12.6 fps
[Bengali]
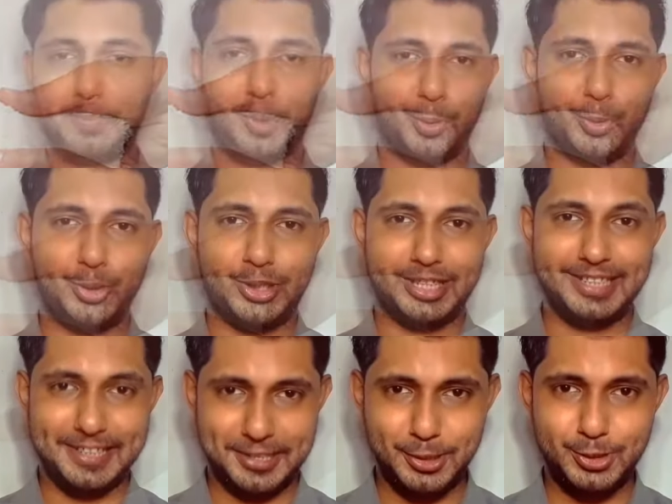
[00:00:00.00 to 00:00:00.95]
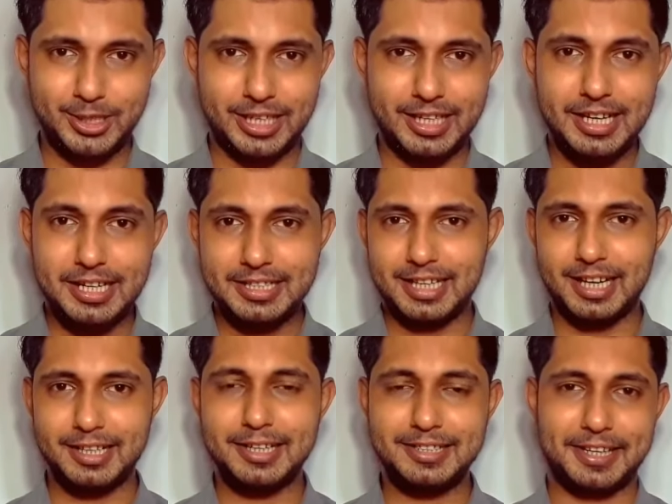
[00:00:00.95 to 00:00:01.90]
যে পরামর্শটি সেটি হচ্ছে
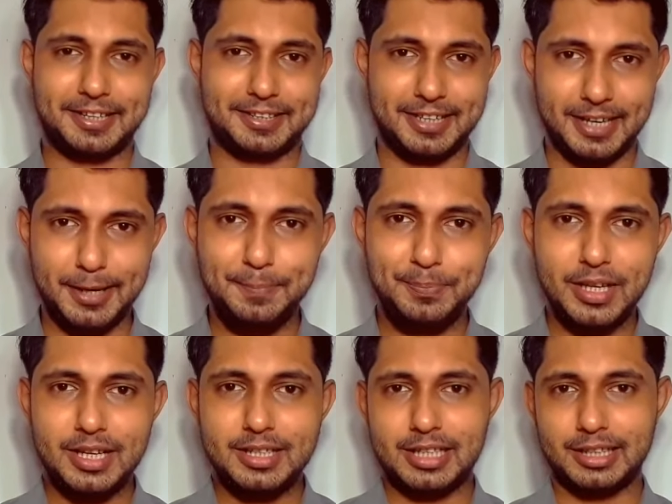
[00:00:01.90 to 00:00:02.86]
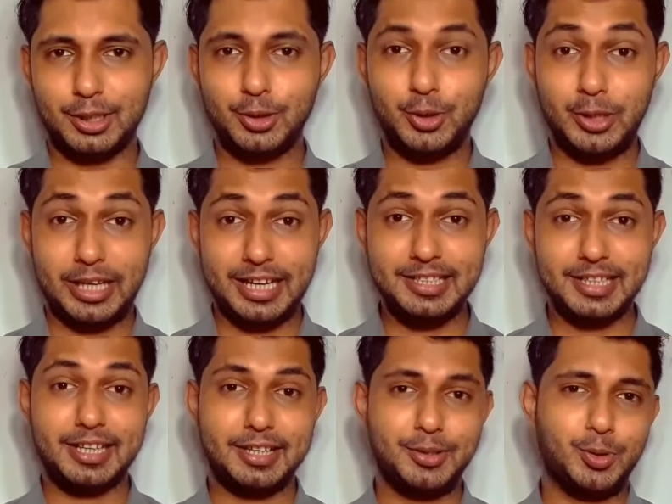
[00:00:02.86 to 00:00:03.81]
ঠান্ডা সেঁক দেওয়া সাধারণত এই
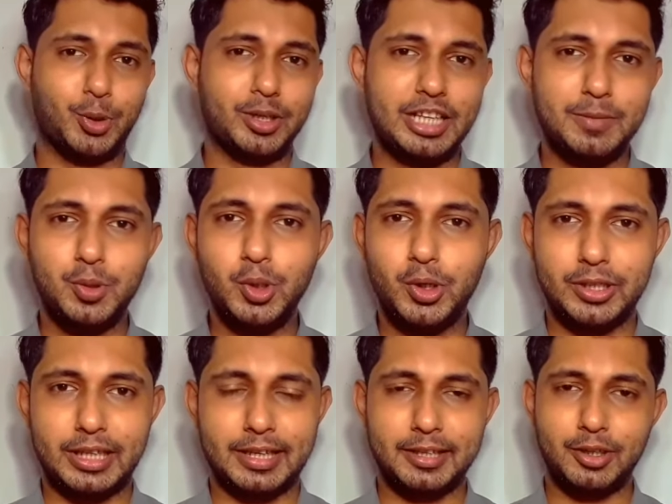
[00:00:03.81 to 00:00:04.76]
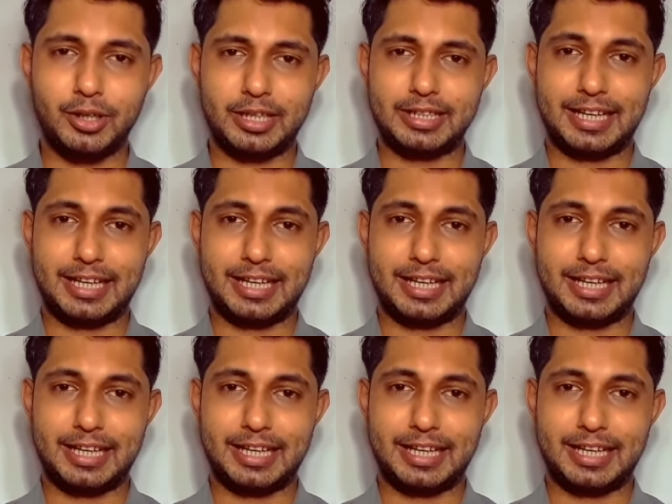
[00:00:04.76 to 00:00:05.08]
জায়গায় কিন্তু অনেকেই ভুল করে থাকেন অনেকে